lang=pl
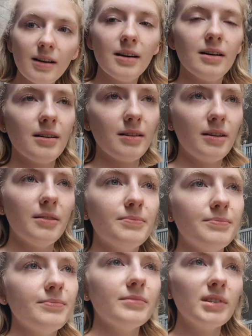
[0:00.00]

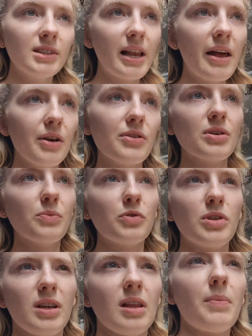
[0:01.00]
Um, z Larysem już
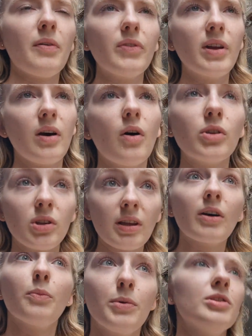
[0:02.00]
tak naprawdę od
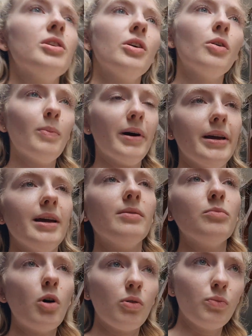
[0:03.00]
tego 1 maja
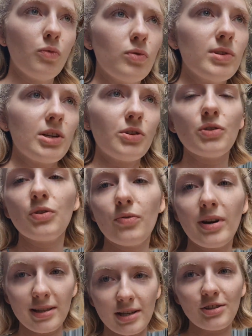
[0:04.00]
on mógł zacząć
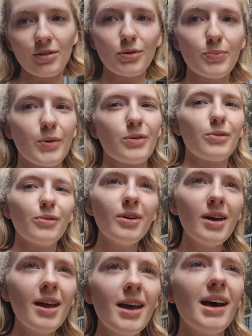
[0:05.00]
wracać do sportu,
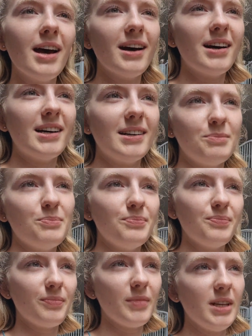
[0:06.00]

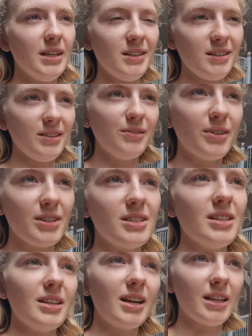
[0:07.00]
Um, I
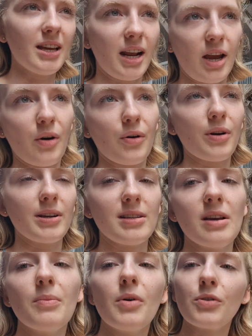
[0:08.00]
właśnie trenerka oraz
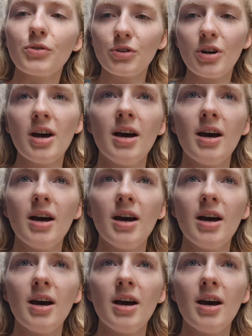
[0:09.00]
jej mąż